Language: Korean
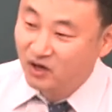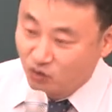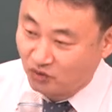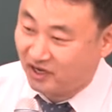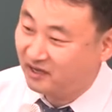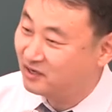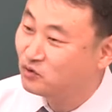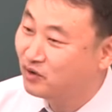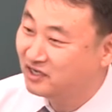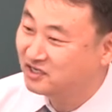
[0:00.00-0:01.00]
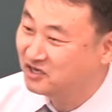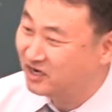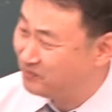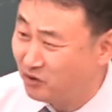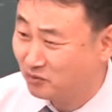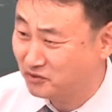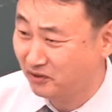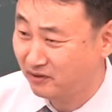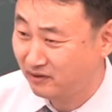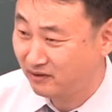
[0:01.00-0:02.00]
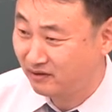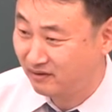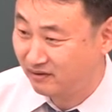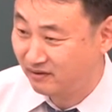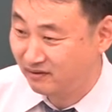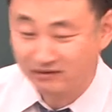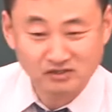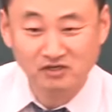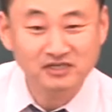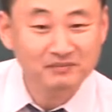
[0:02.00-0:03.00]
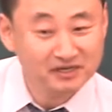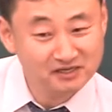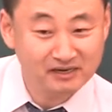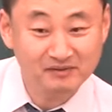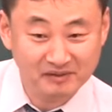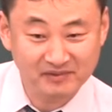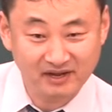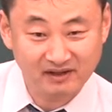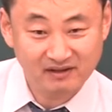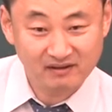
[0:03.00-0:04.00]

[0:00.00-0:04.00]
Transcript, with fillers: 우리가 일곱 가지 기억할 필요 없죠. 정답만 기억하면 됩니다.